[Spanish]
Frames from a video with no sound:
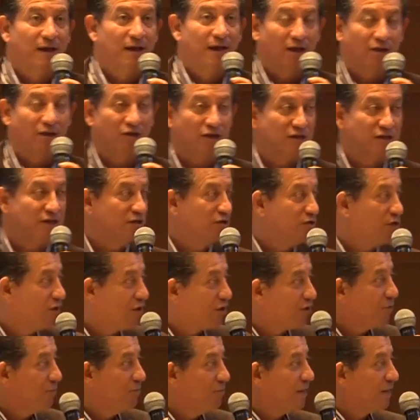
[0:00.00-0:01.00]
Entonces eso
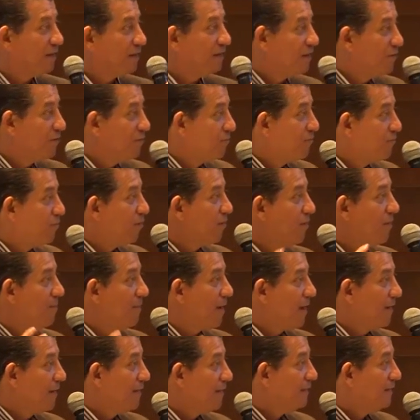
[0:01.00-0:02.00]
se convierte en un
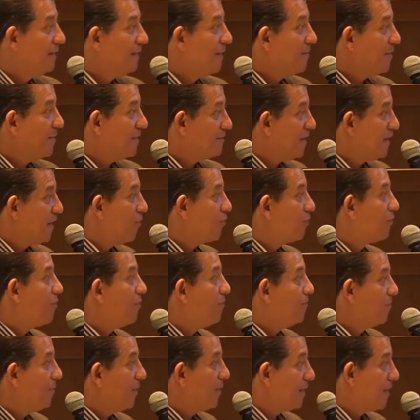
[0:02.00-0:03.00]
problema demasiado
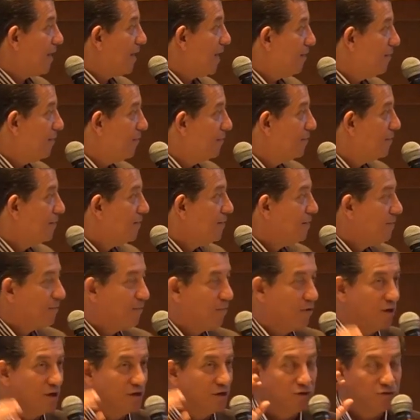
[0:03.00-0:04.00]
complicado.
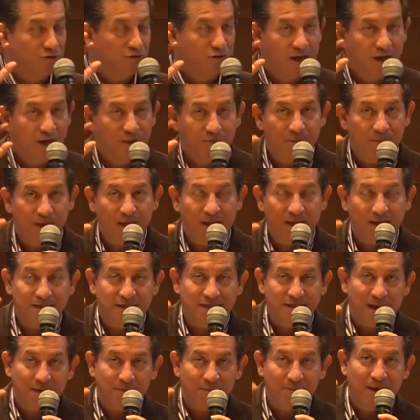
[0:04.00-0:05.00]
Por eso siempre hay que
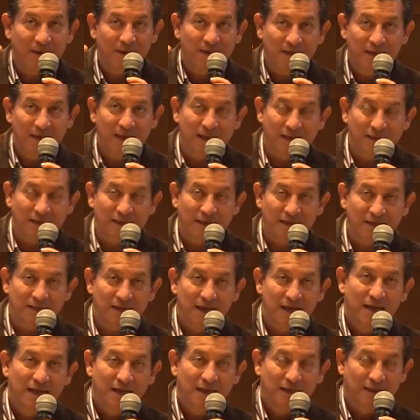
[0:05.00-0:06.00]
estar
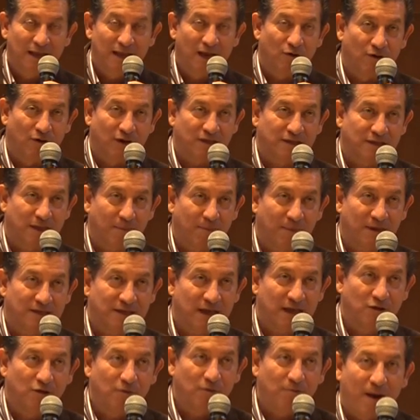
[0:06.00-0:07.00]
pendientes de lo que está
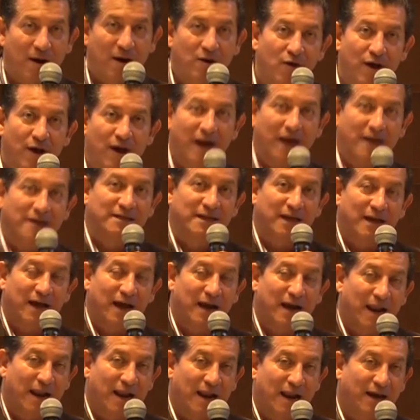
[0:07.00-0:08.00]
pasando para no dejar
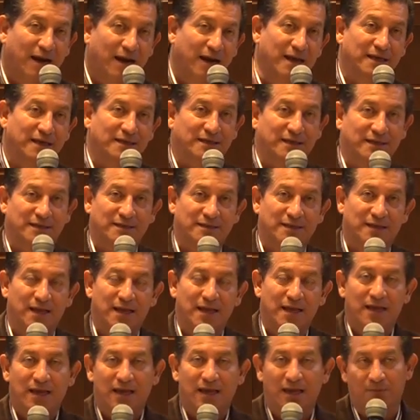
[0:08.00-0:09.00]
llegar a la crisis.
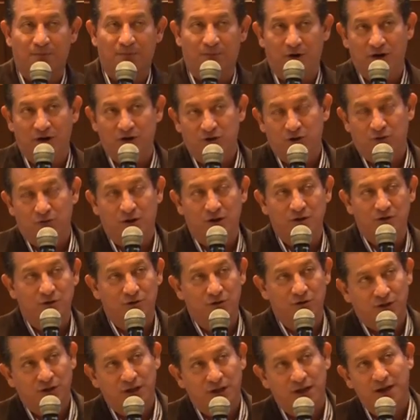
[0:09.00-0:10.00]
Y por eso cuando
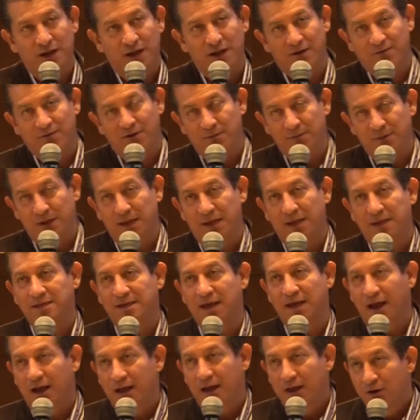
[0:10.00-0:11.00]
uno tiene en la familia
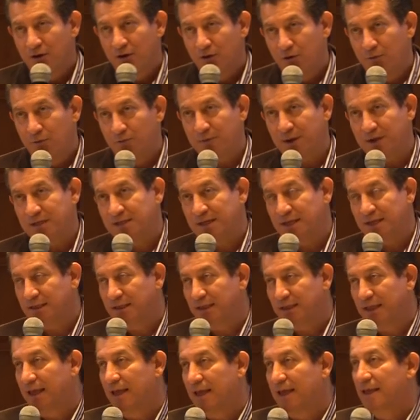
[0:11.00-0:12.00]
ya un
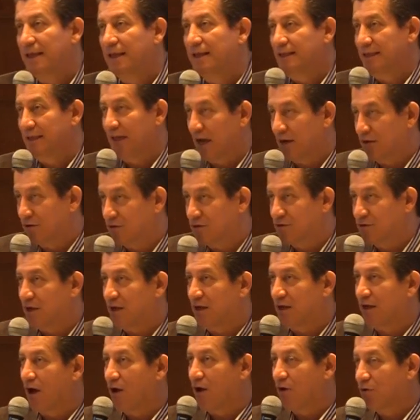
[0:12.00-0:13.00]
paciente
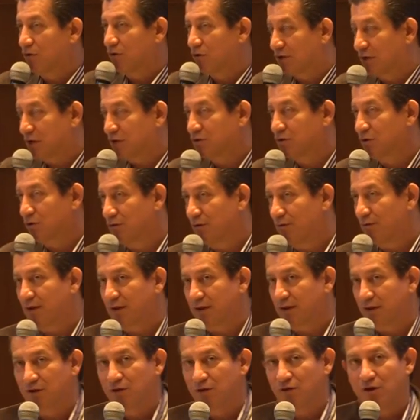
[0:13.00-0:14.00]
diagnosticado con trastorno
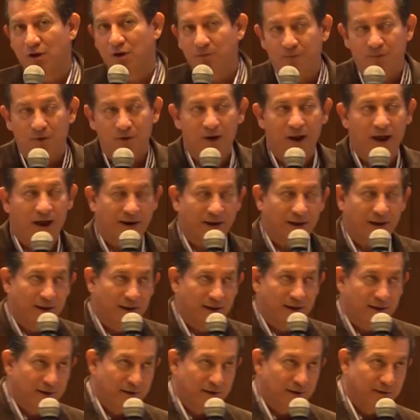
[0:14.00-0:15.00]
afectivo
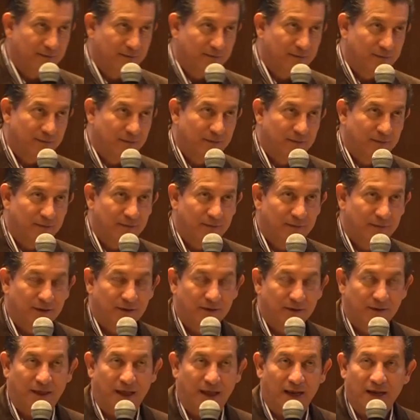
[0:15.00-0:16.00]
bipolar,
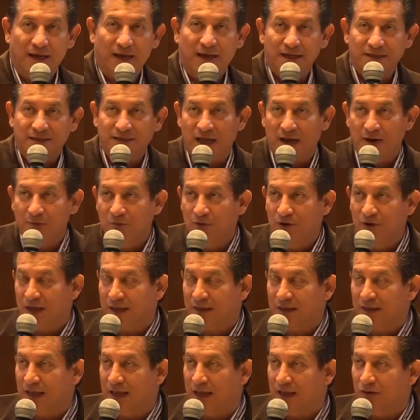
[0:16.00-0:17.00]
tiene que estar muy
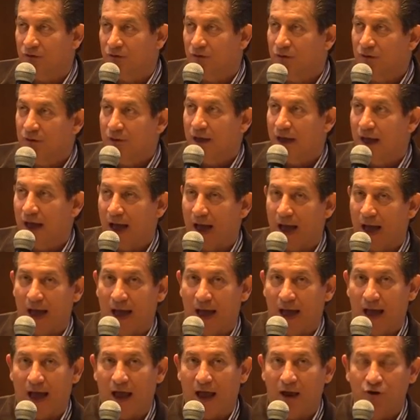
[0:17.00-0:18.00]
atento
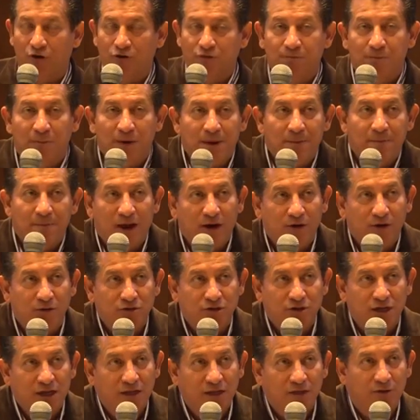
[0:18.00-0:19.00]
a, los primeros
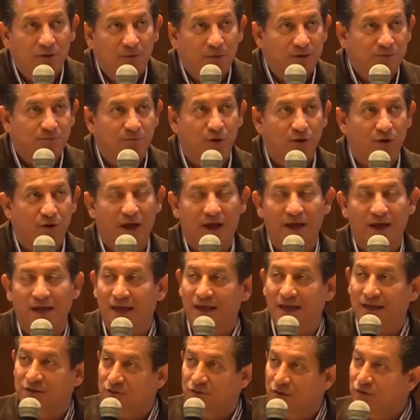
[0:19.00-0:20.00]
síntomas porque ahí
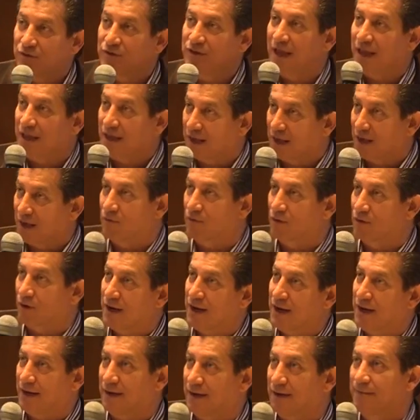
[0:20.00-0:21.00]
es donde hay que
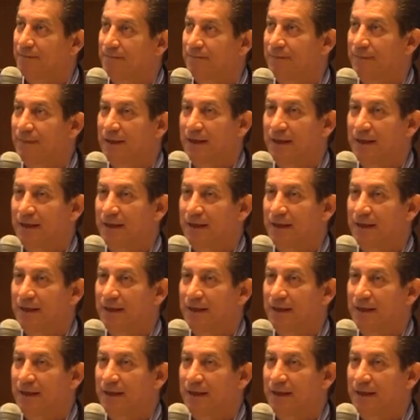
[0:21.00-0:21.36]
correr.